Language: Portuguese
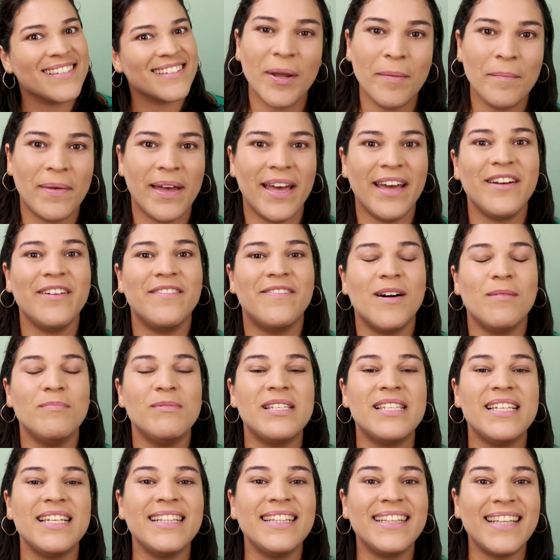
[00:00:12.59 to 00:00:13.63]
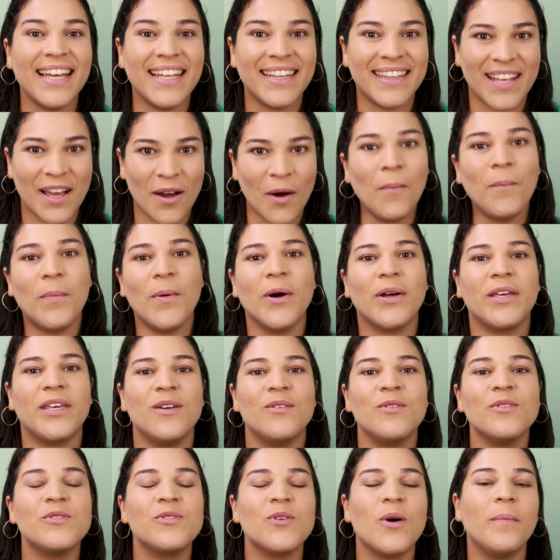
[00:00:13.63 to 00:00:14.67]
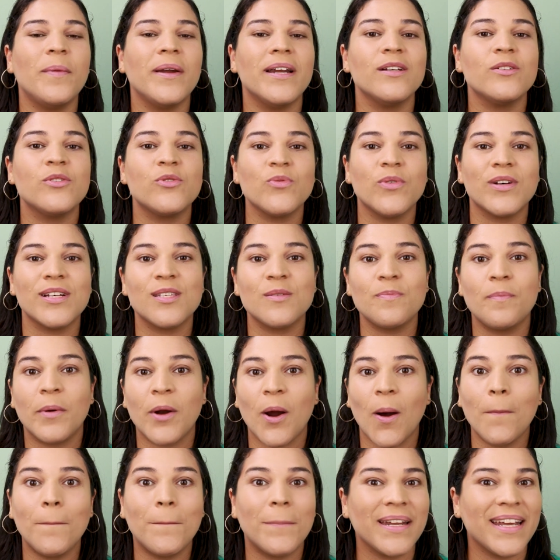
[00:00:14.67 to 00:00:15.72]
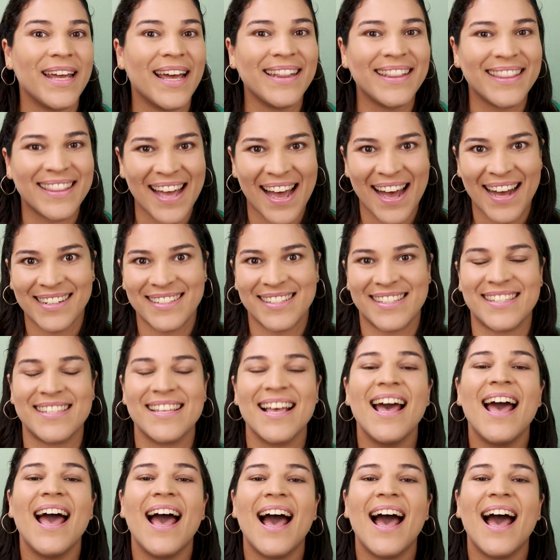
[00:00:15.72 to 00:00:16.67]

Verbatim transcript: Primeiro, vamos entender um pouquinho sobre as suas propriedades.